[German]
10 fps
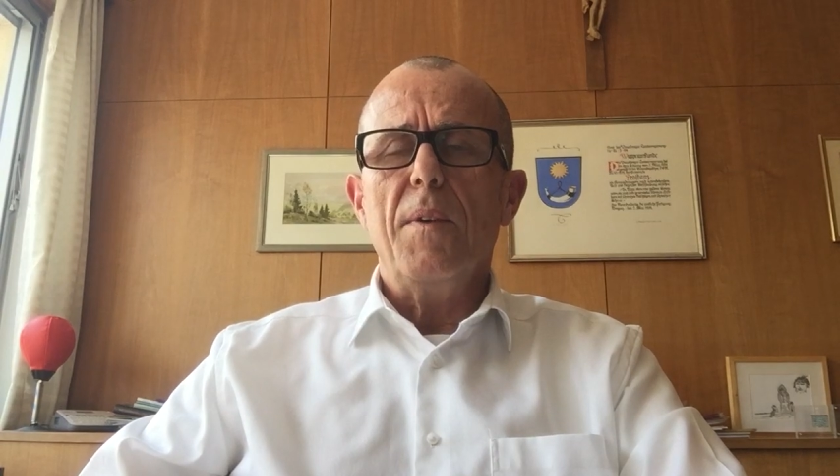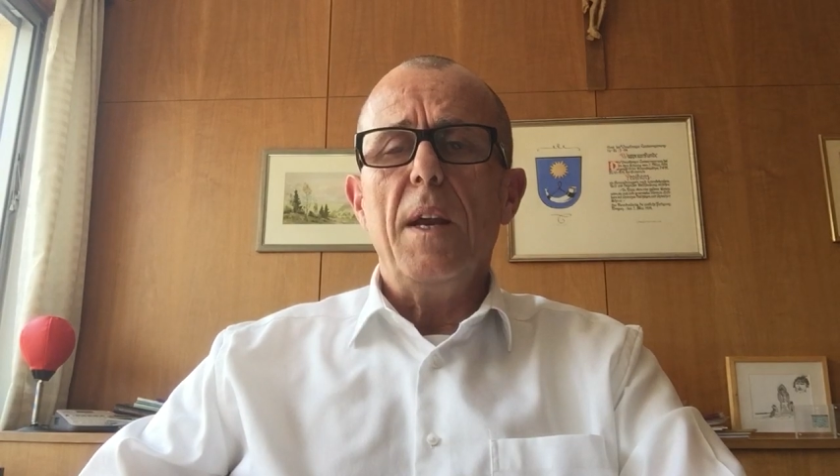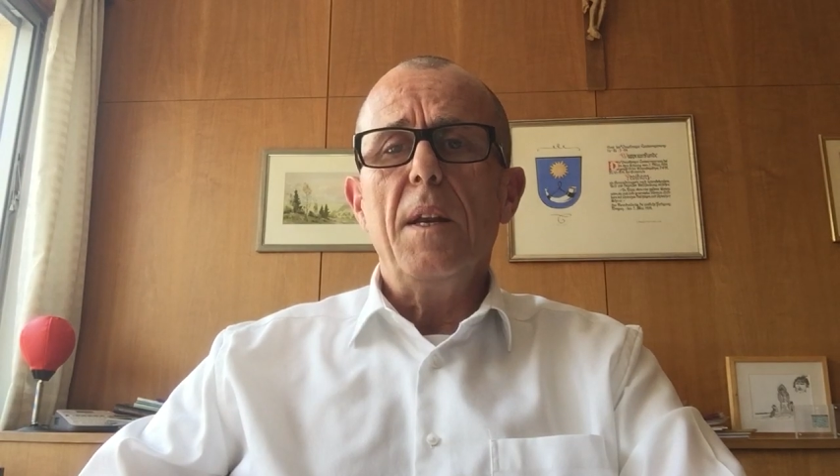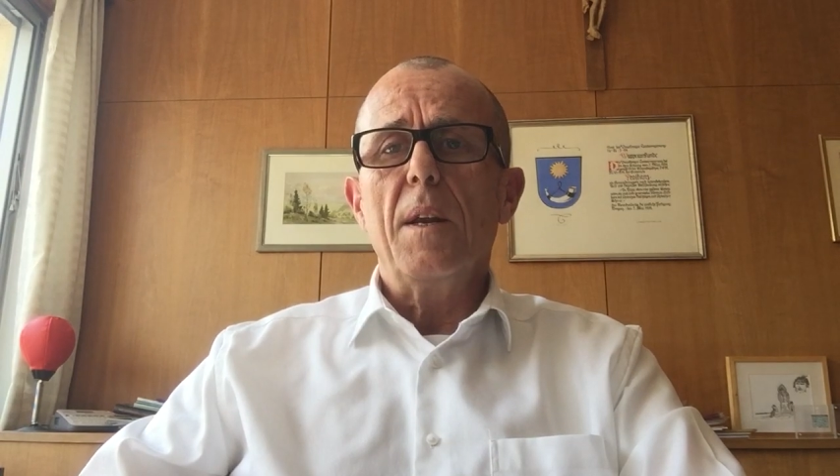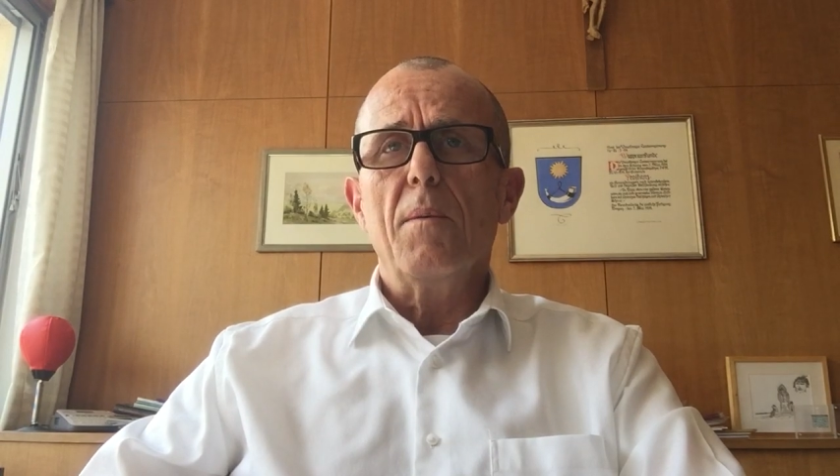
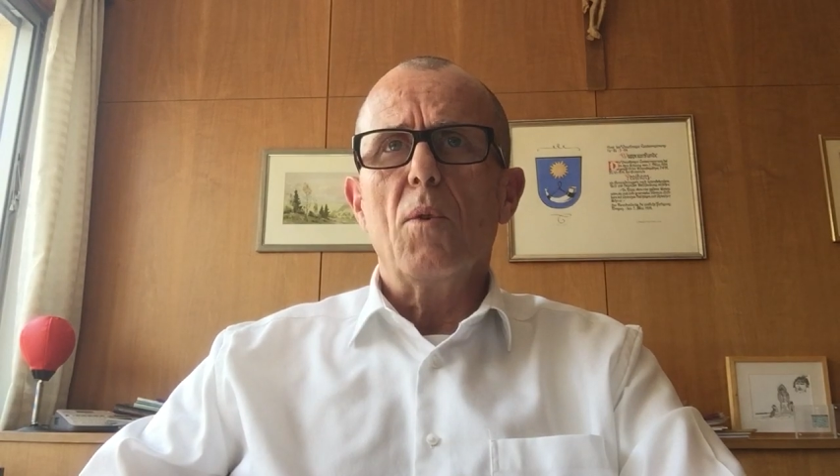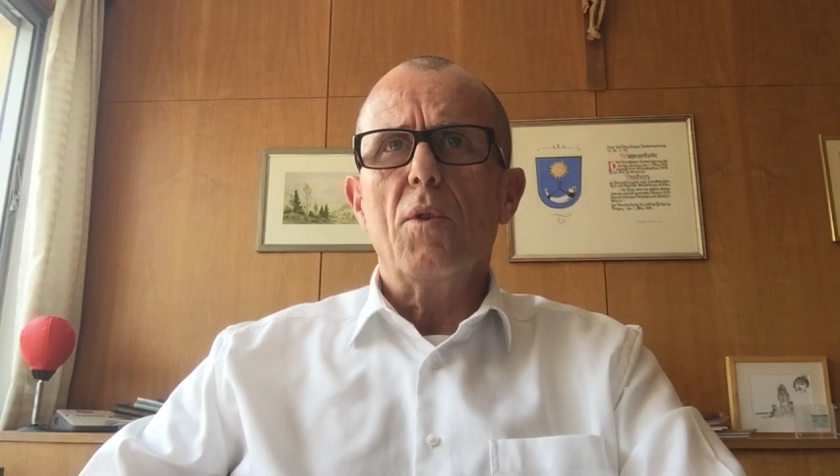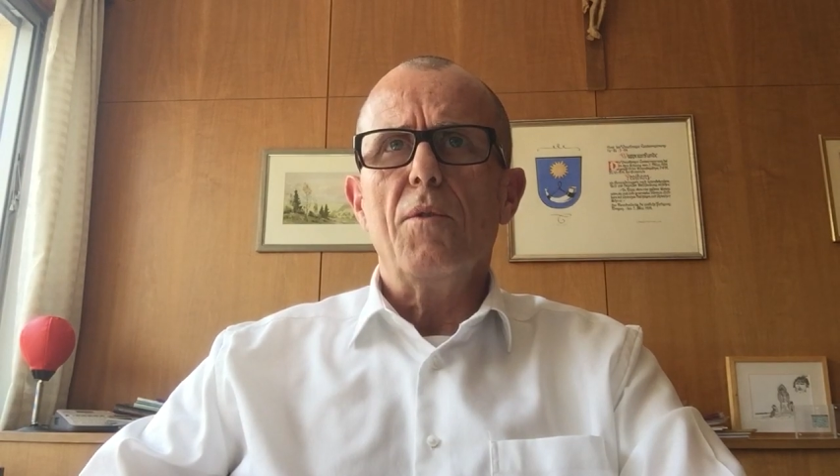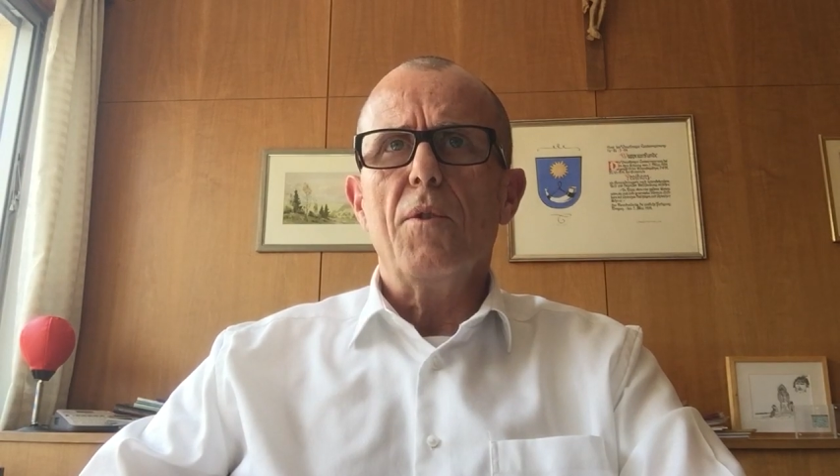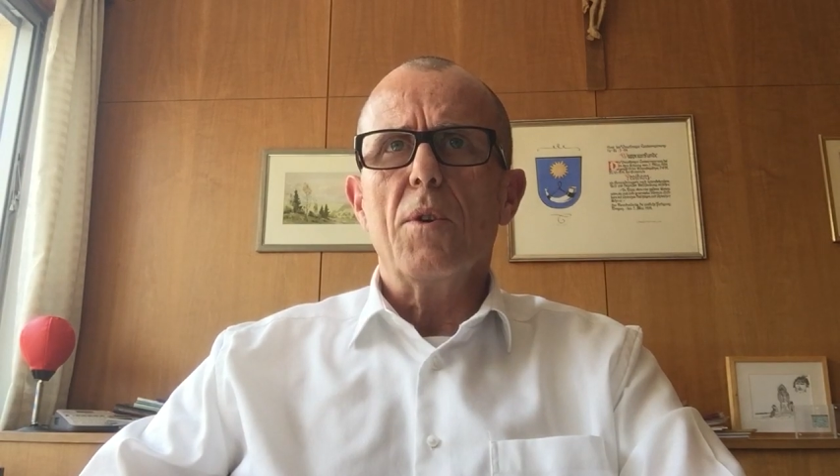wenigen
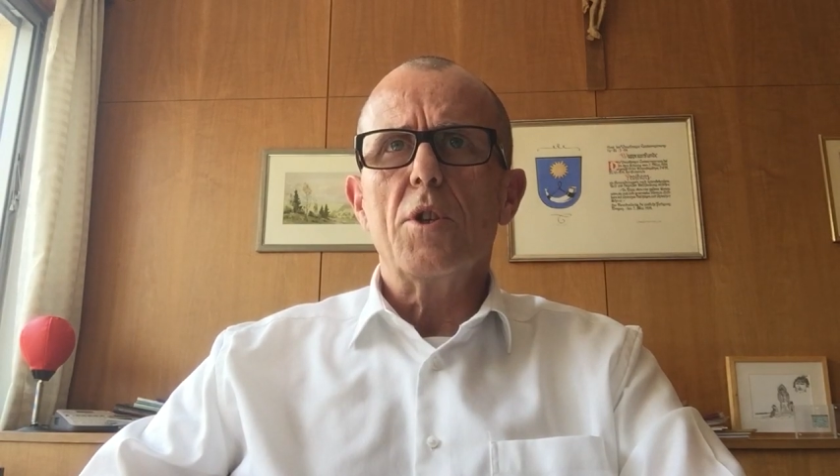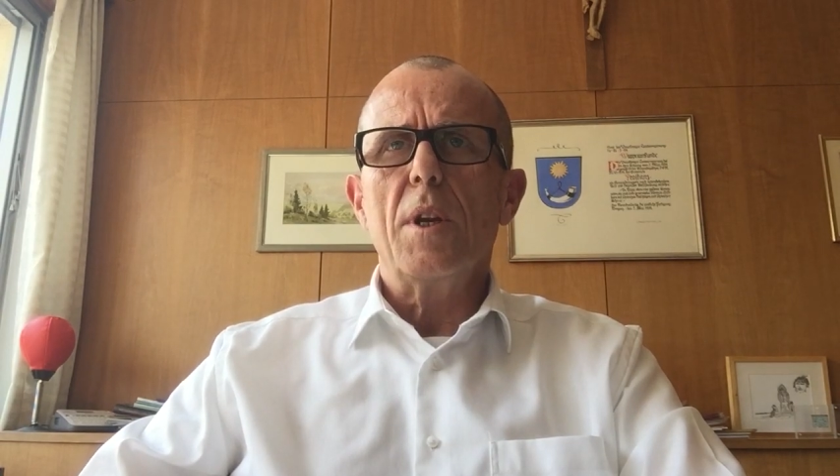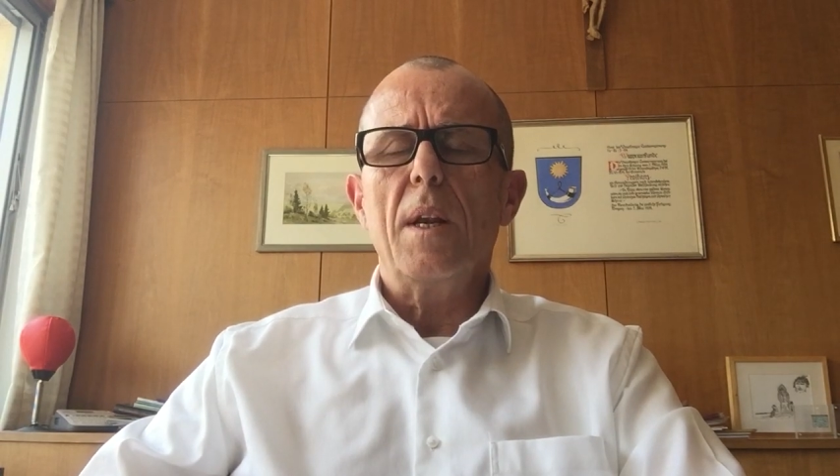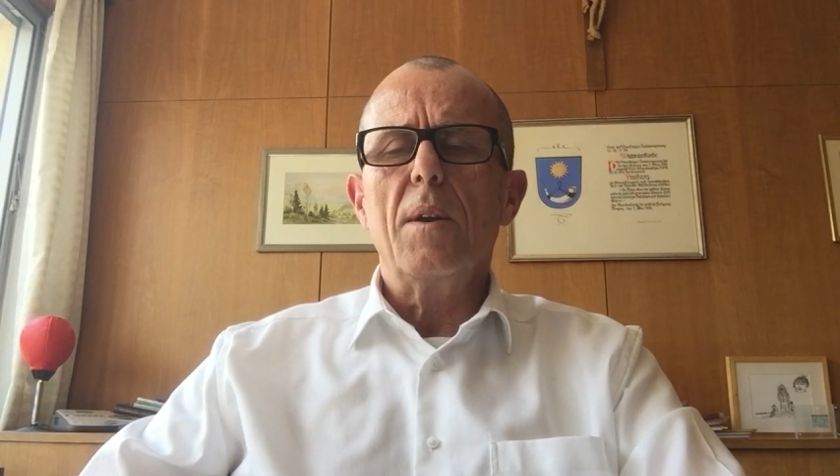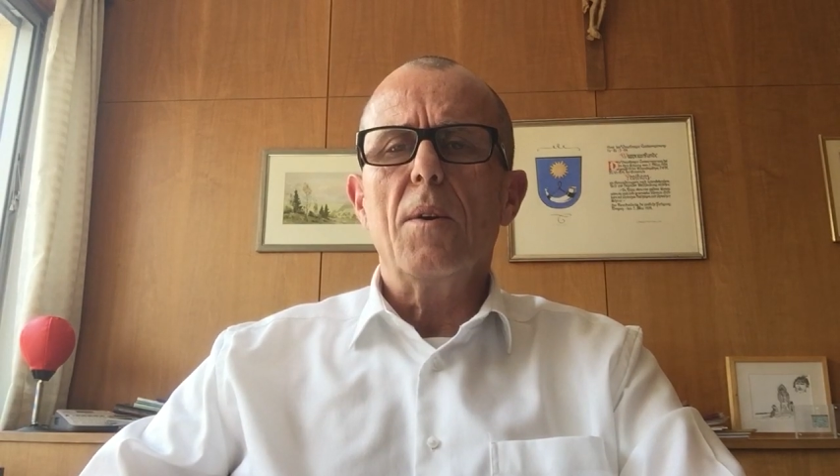Wochen
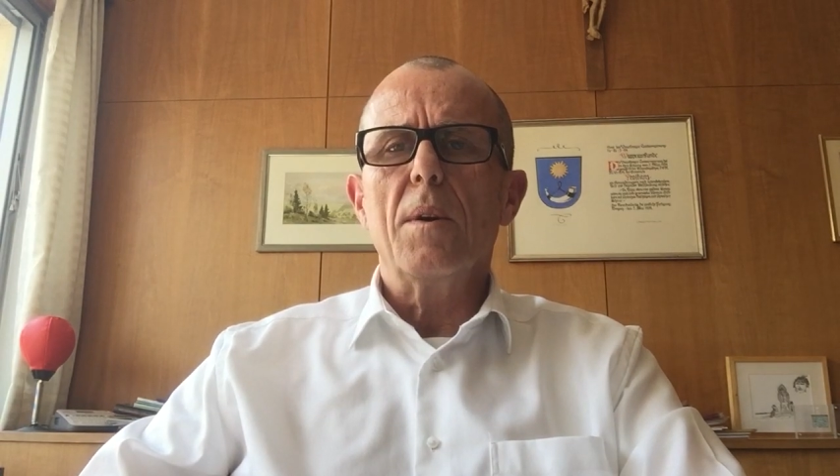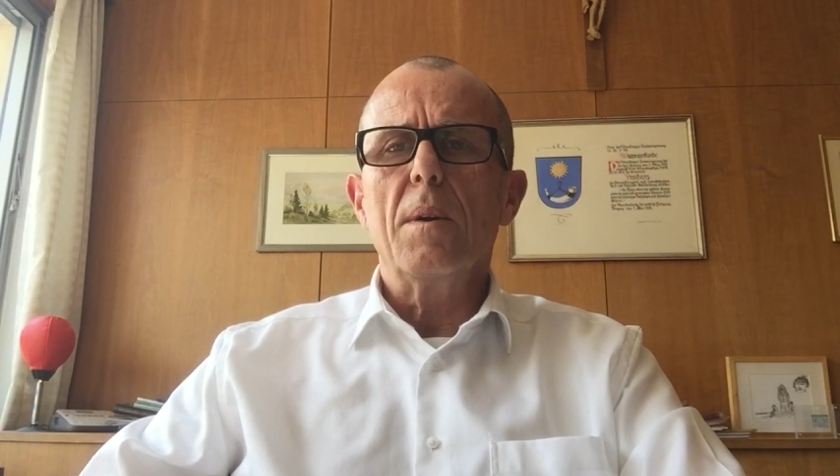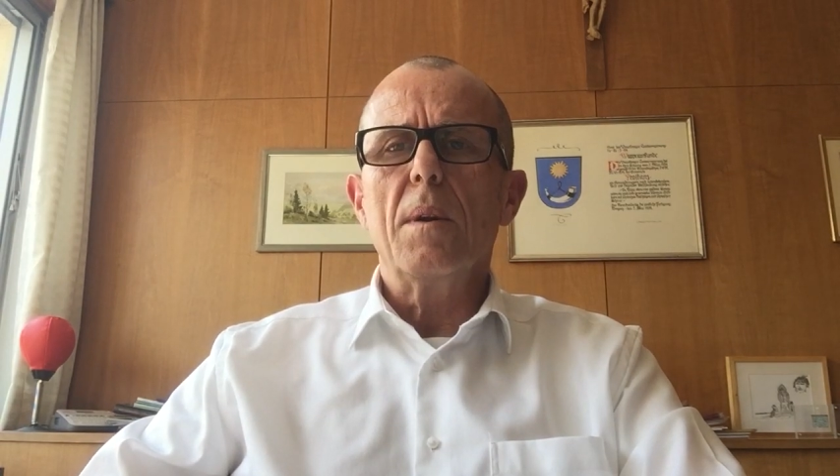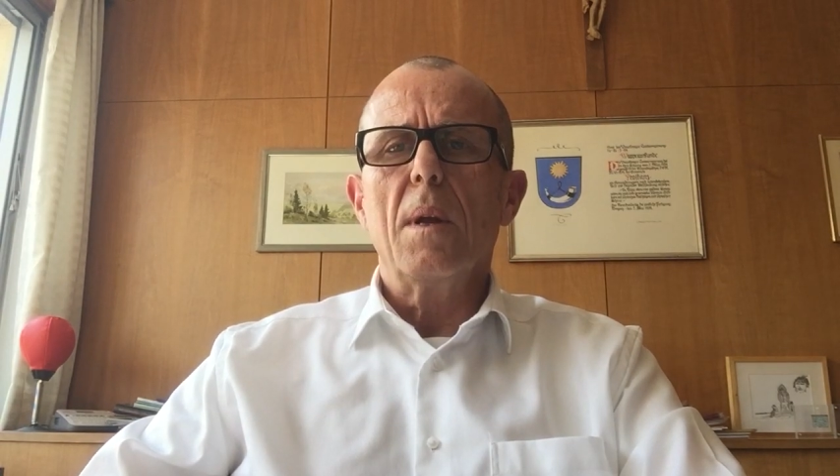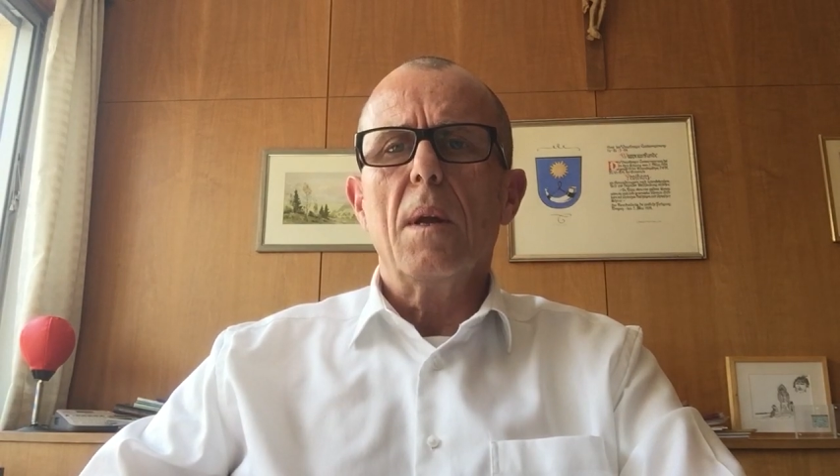vorstellen
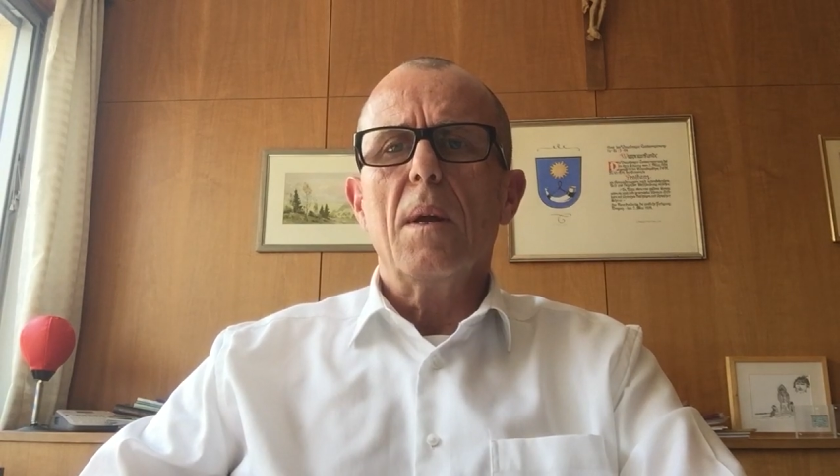können,